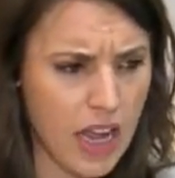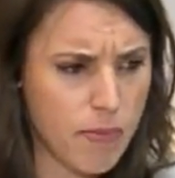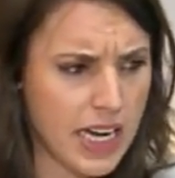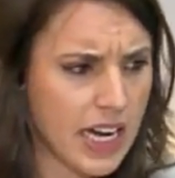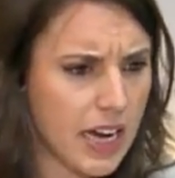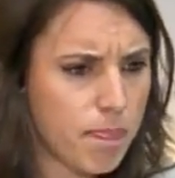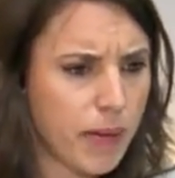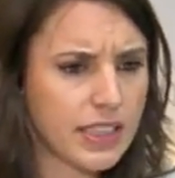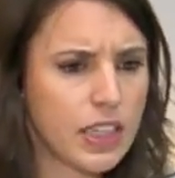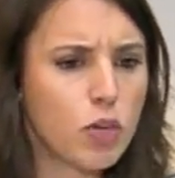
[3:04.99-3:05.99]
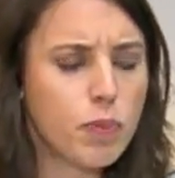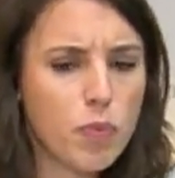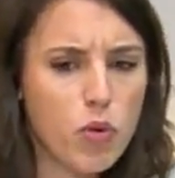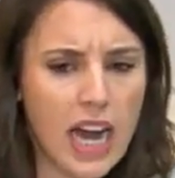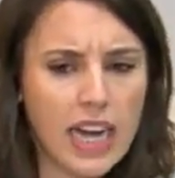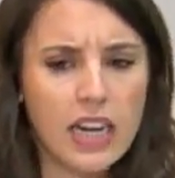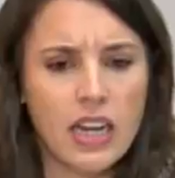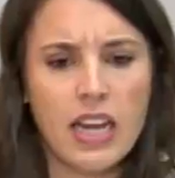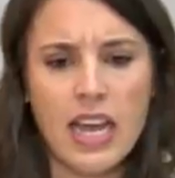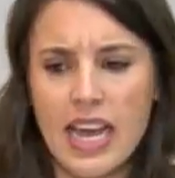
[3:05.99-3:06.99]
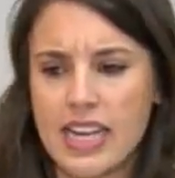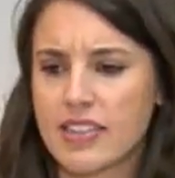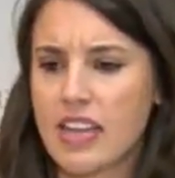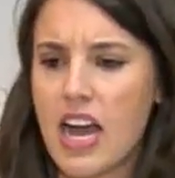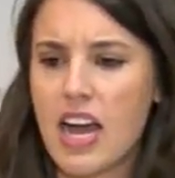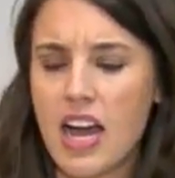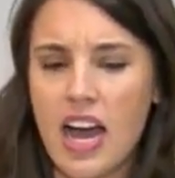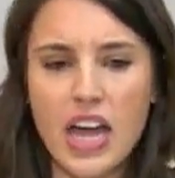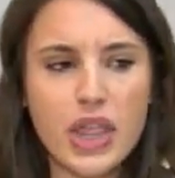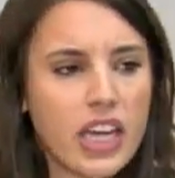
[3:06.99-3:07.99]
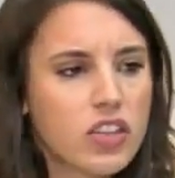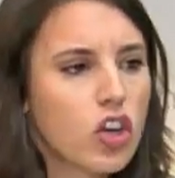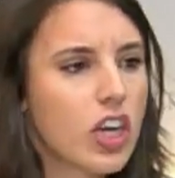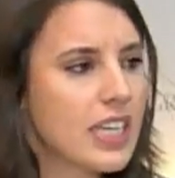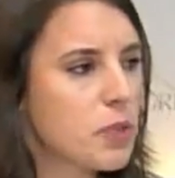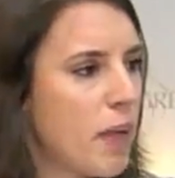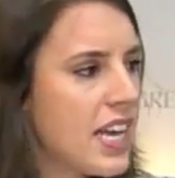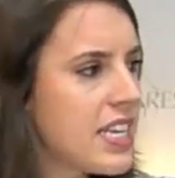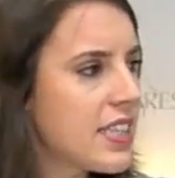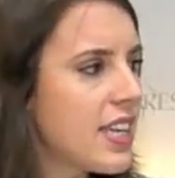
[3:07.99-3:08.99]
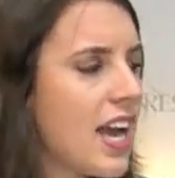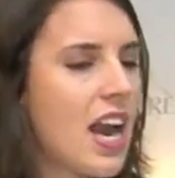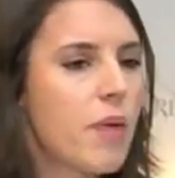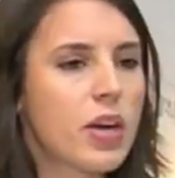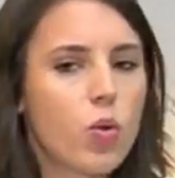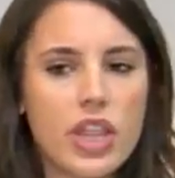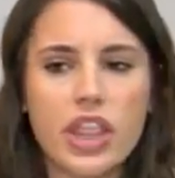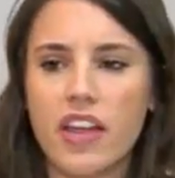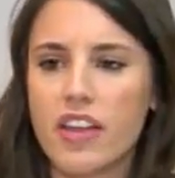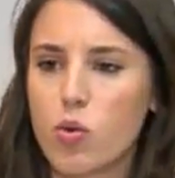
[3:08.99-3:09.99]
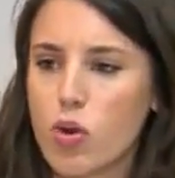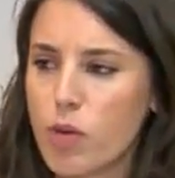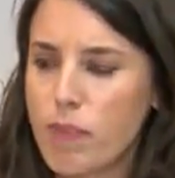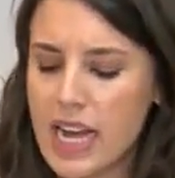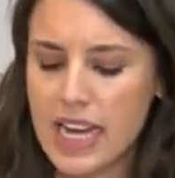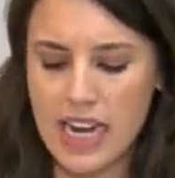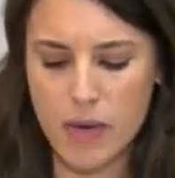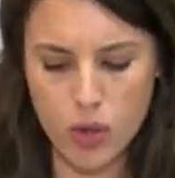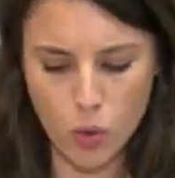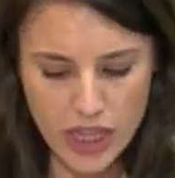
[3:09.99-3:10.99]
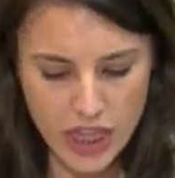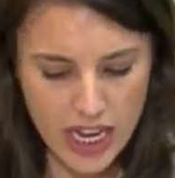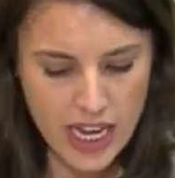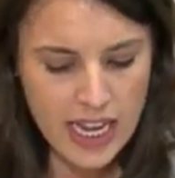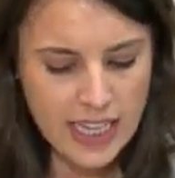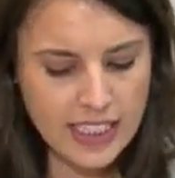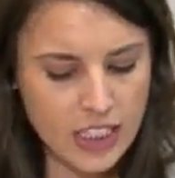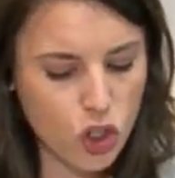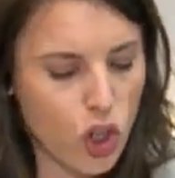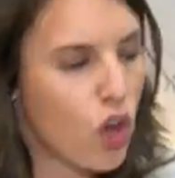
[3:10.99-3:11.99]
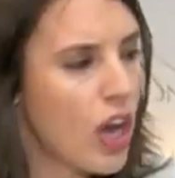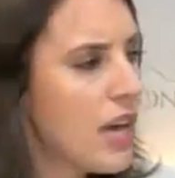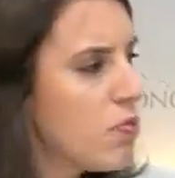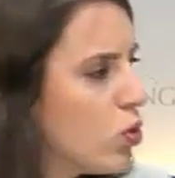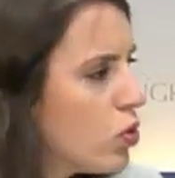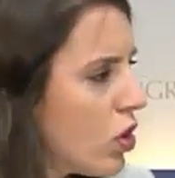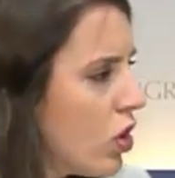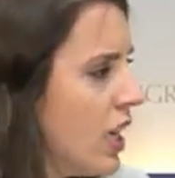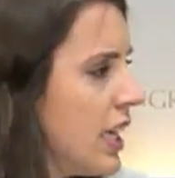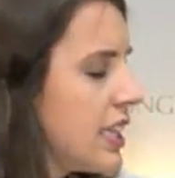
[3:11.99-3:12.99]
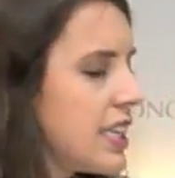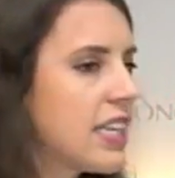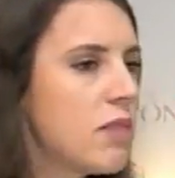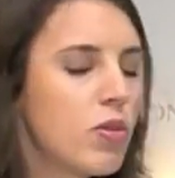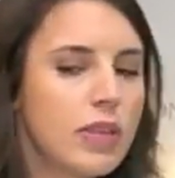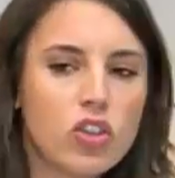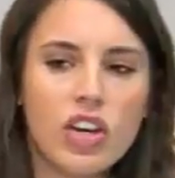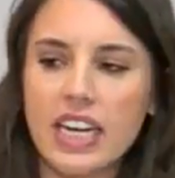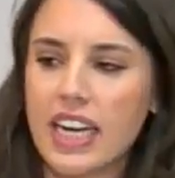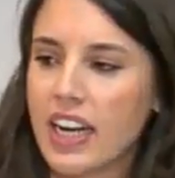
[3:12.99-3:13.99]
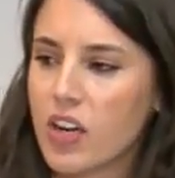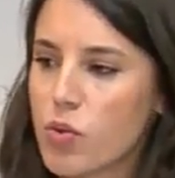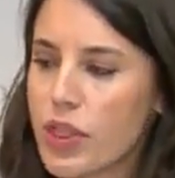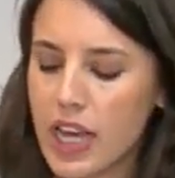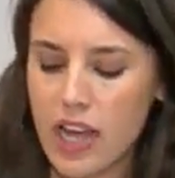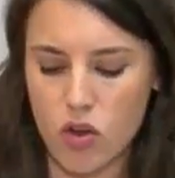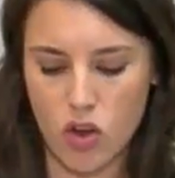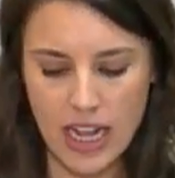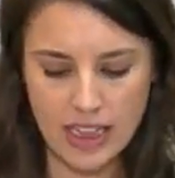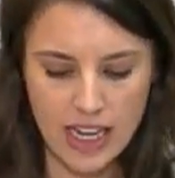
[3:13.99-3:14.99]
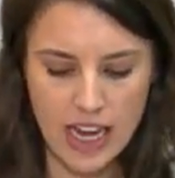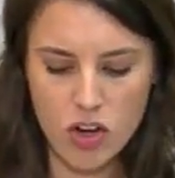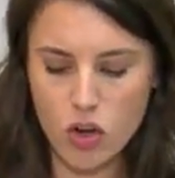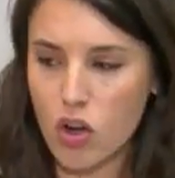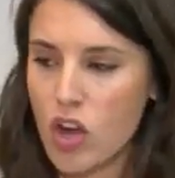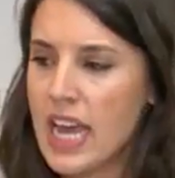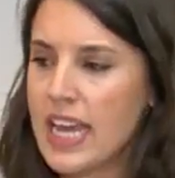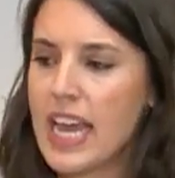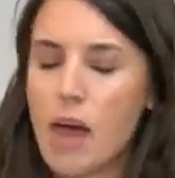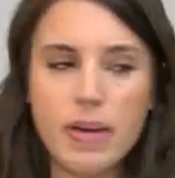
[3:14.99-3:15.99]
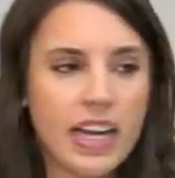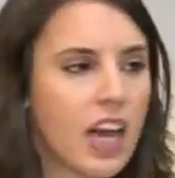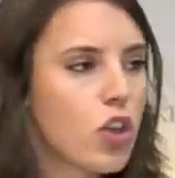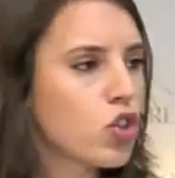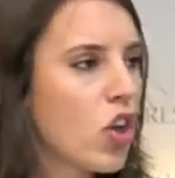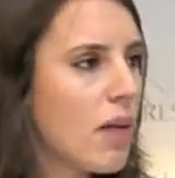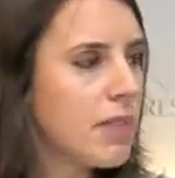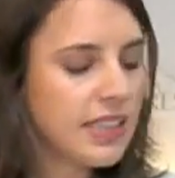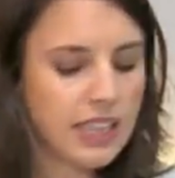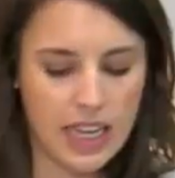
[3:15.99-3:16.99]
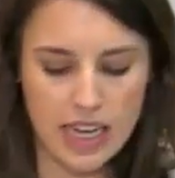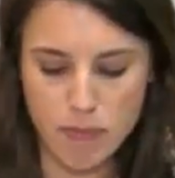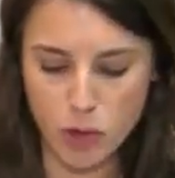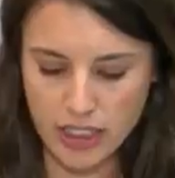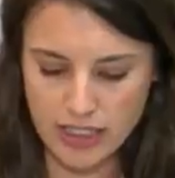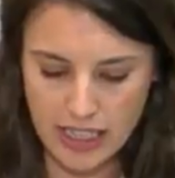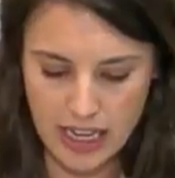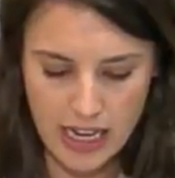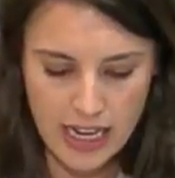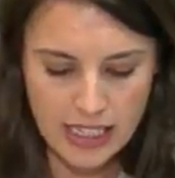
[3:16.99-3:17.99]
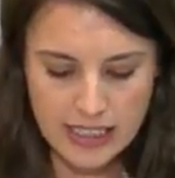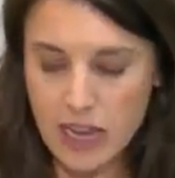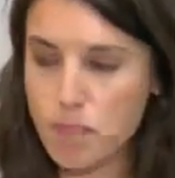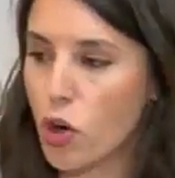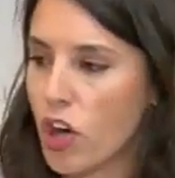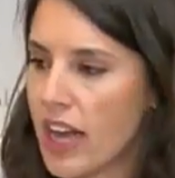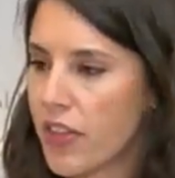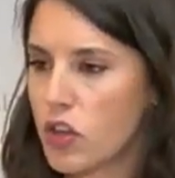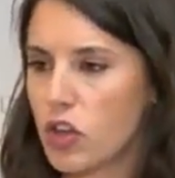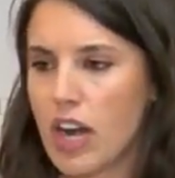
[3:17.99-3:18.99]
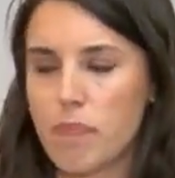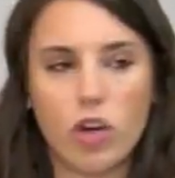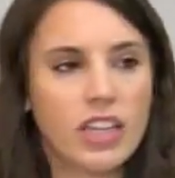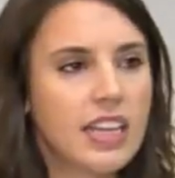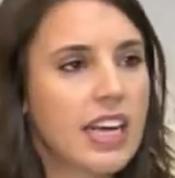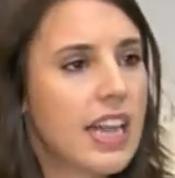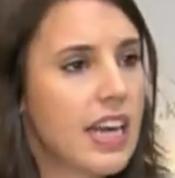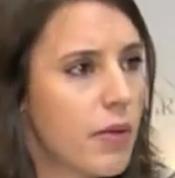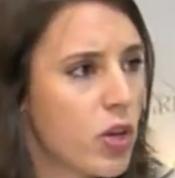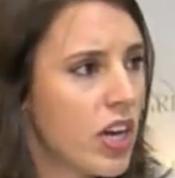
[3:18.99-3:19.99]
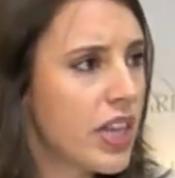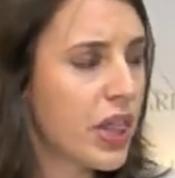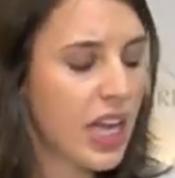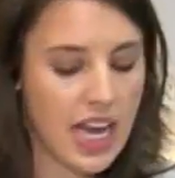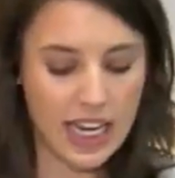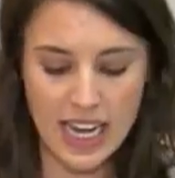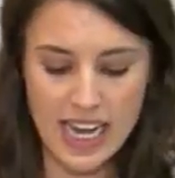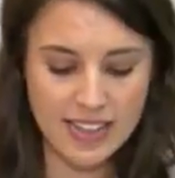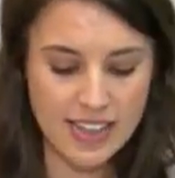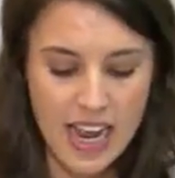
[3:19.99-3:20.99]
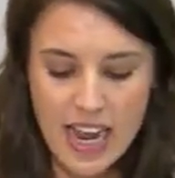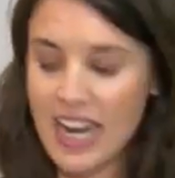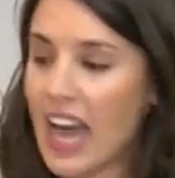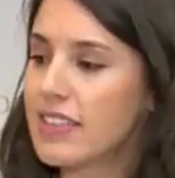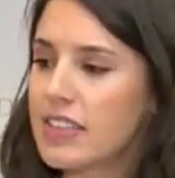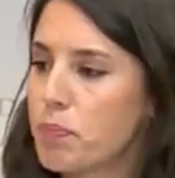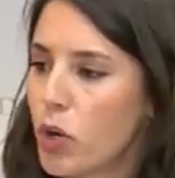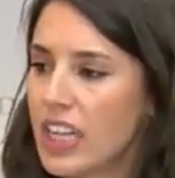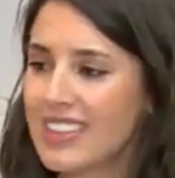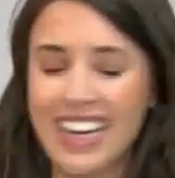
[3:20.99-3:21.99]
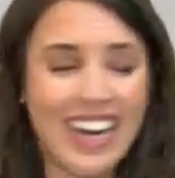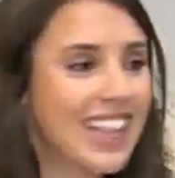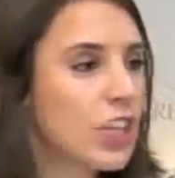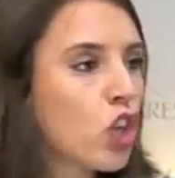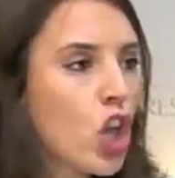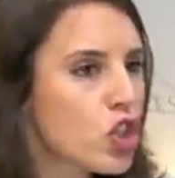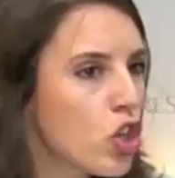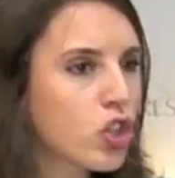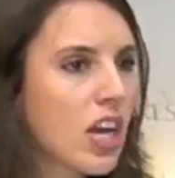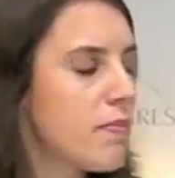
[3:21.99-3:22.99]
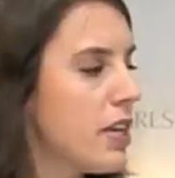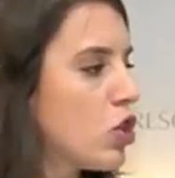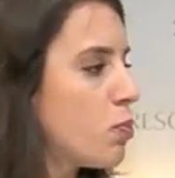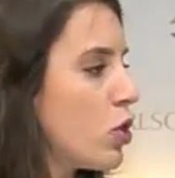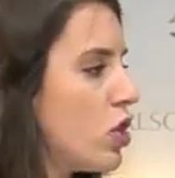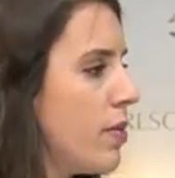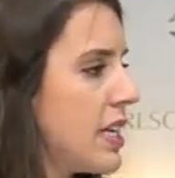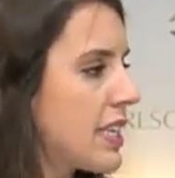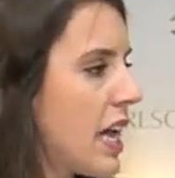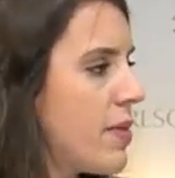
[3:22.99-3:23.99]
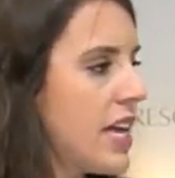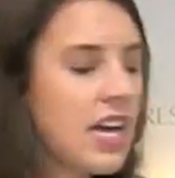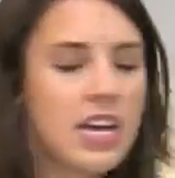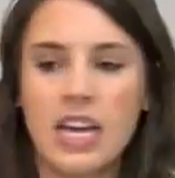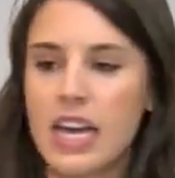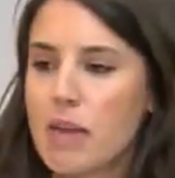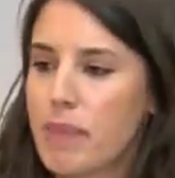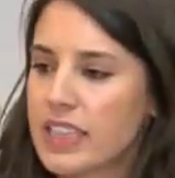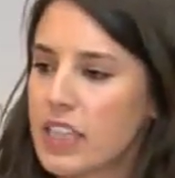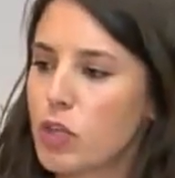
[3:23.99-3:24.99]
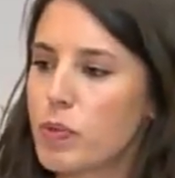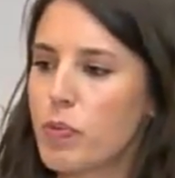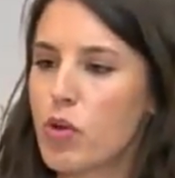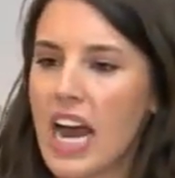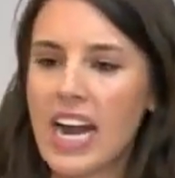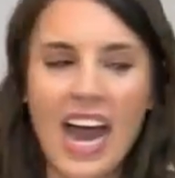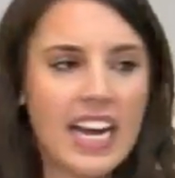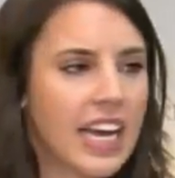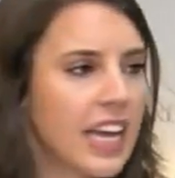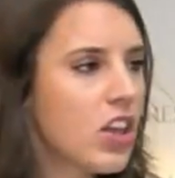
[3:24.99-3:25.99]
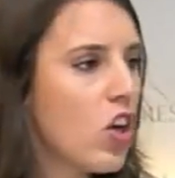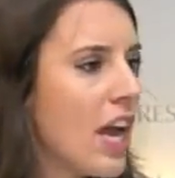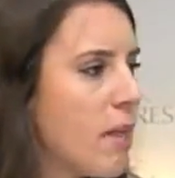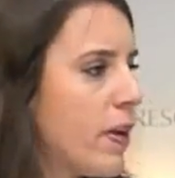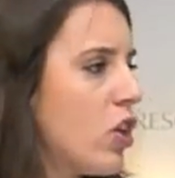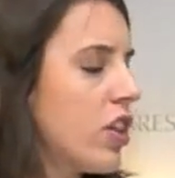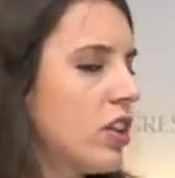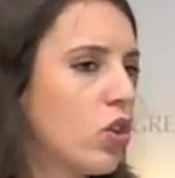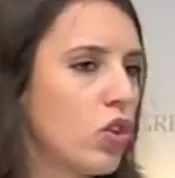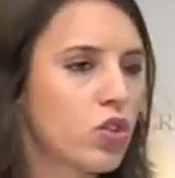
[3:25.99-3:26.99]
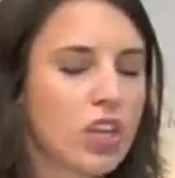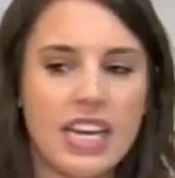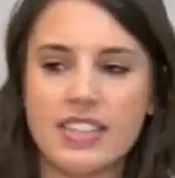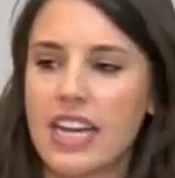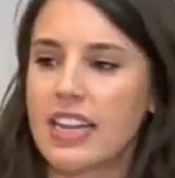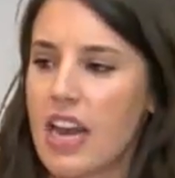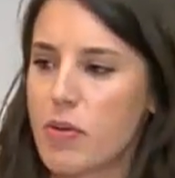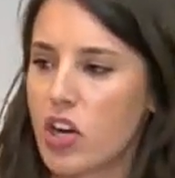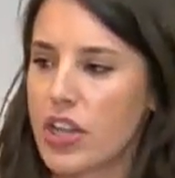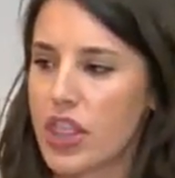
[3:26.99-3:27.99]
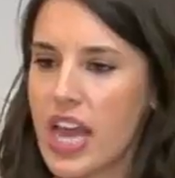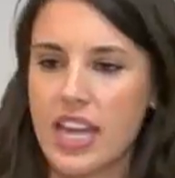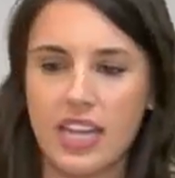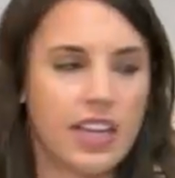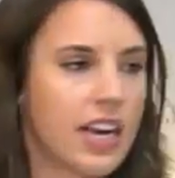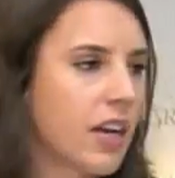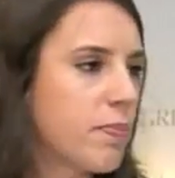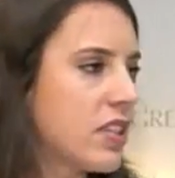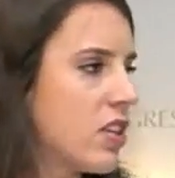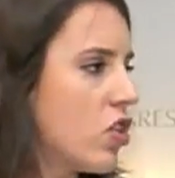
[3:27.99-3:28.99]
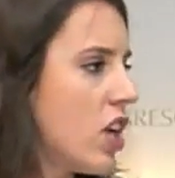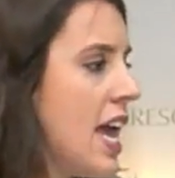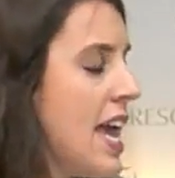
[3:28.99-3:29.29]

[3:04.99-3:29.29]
Miren, el Partido Popular está haciendo que España sea la vergüenza de Europa y la vergüenza de todo el mundo desde el momento en el que ha renunciado al diálogo y ha aplicado solamente la política del porrazo, la política de la violencia, que es la antipolítica. De todos los caminos posibles que había, el Partido Popular ha elegido el peor de todos, que es el de la violencia y el de la represión.